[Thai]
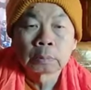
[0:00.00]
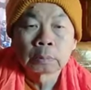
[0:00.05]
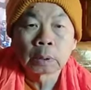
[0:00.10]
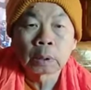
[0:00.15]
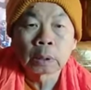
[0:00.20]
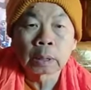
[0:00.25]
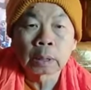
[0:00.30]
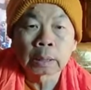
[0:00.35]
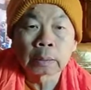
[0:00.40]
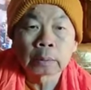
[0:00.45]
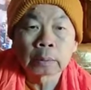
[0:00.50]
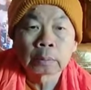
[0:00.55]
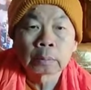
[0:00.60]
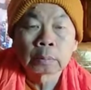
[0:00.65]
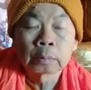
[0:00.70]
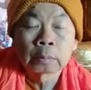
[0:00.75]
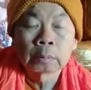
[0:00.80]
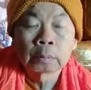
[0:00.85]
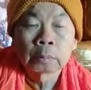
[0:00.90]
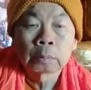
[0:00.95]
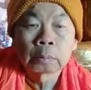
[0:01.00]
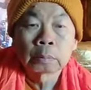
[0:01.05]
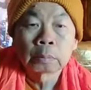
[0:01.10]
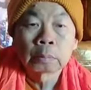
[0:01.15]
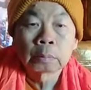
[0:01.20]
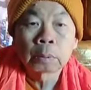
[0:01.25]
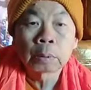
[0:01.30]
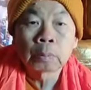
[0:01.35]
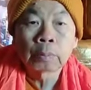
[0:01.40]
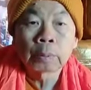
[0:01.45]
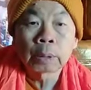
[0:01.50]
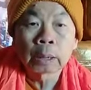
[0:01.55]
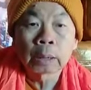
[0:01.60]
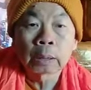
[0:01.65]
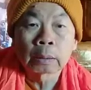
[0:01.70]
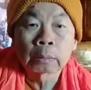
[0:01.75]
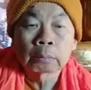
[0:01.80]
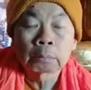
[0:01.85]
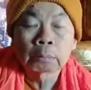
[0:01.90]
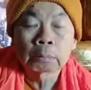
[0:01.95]
เพราะอะไร เพราะว่า
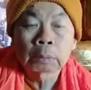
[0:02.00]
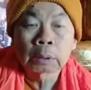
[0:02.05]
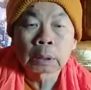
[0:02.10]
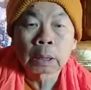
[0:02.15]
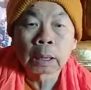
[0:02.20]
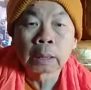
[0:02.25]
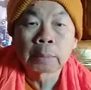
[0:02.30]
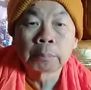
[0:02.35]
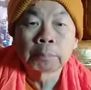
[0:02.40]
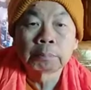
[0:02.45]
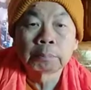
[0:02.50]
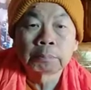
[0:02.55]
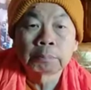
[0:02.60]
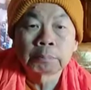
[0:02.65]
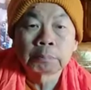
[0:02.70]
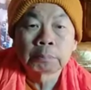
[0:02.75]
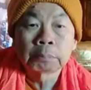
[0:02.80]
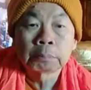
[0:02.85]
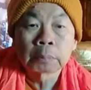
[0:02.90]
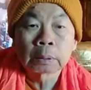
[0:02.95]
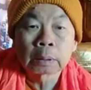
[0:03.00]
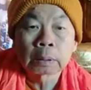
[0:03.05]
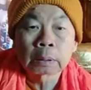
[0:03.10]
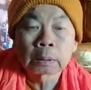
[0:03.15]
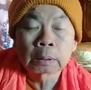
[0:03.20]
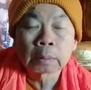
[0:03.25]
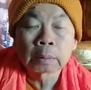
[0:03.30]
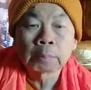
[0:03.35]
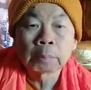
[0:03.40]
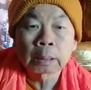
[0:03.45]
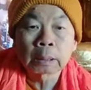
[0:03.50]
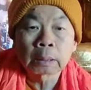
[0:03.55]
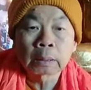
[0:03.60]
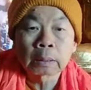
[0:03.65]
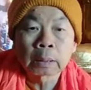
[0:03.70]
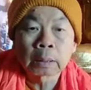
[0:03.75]
ทำสมถม